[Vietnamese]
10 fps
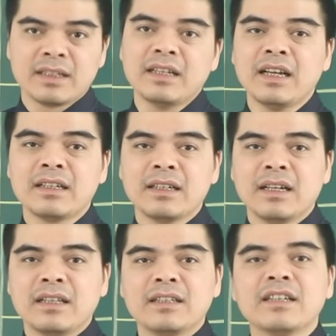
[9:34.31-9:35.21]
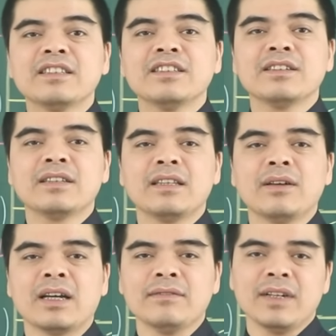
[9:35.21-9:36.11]
Thế nên những cái dự
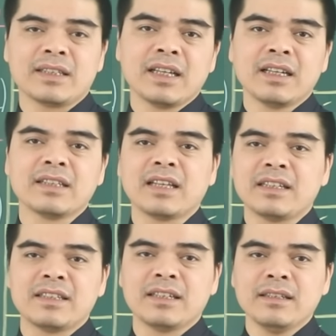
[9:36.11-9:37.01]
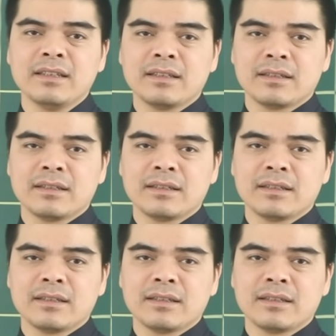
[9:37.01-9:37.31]
đoán về tình hình tài chính